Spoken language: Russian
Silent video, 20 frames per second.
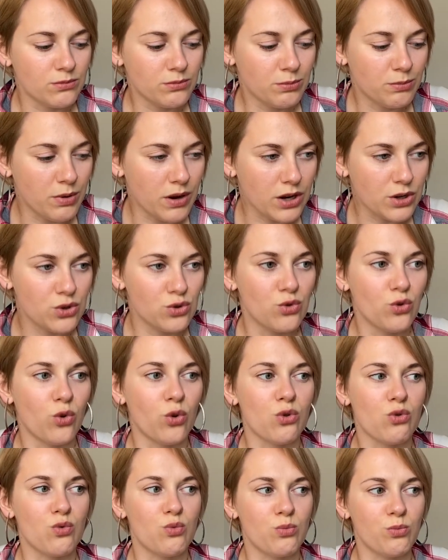
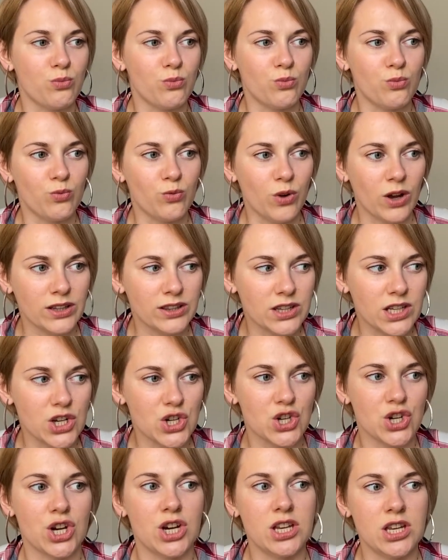партнеру,
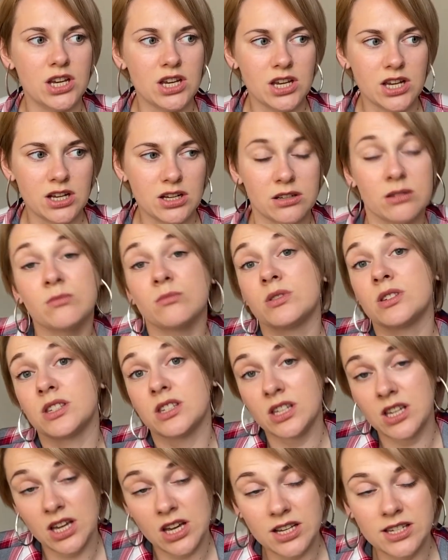отношения,
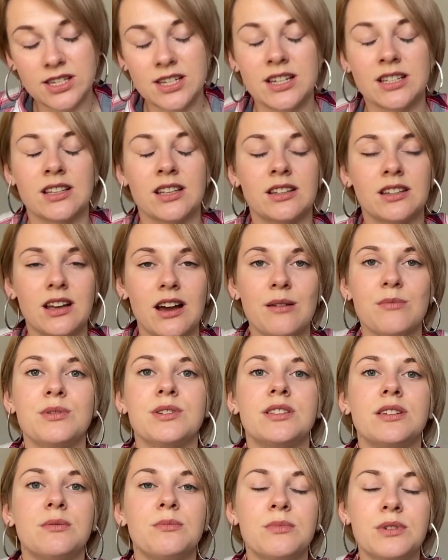секс, это там,
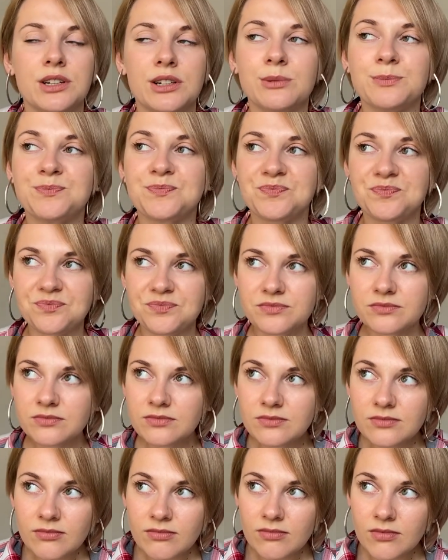где мы
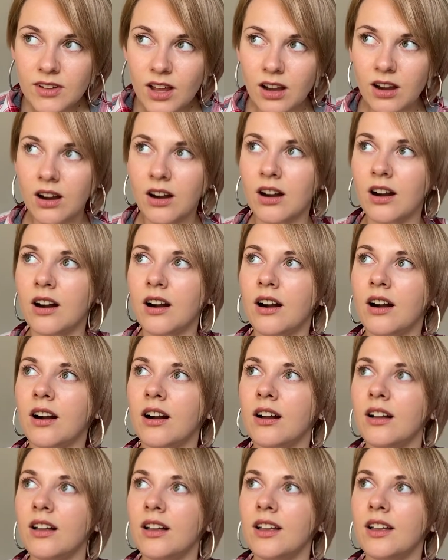
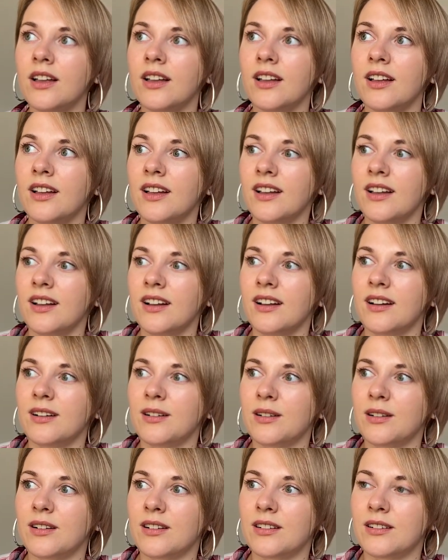а,
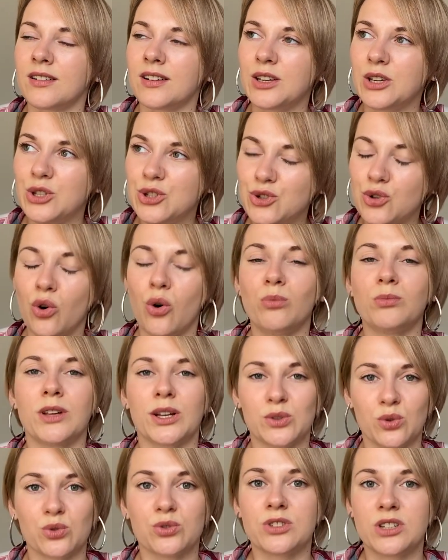идем на
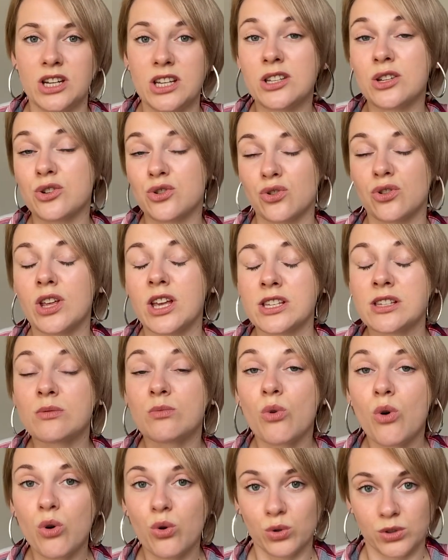тот риск, что нас
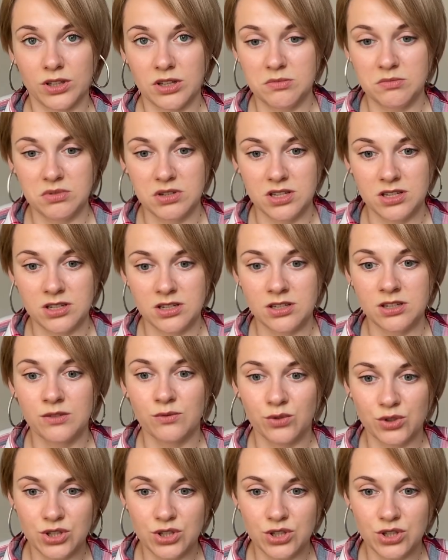могут обидеть. И вот